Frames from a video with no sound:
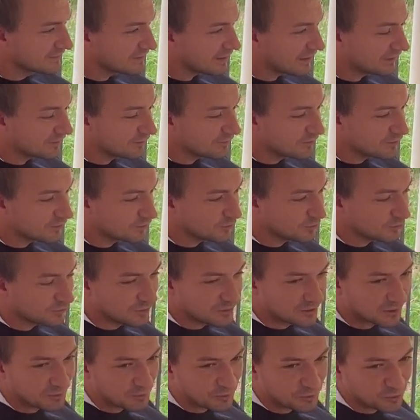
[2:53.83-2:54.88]
Она все равно
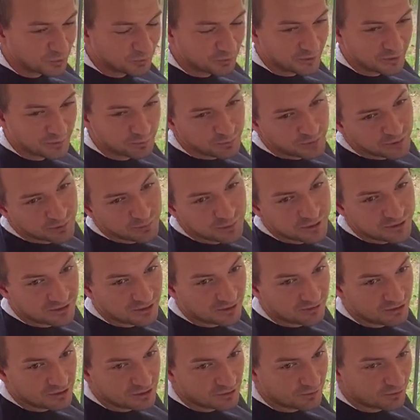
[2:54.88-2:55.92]
это потом мне, мне
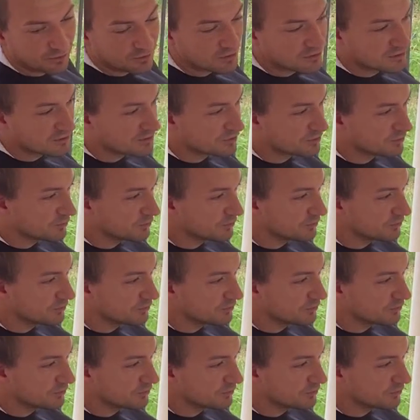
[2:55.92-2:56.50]
быстро, видишь, волосы растут.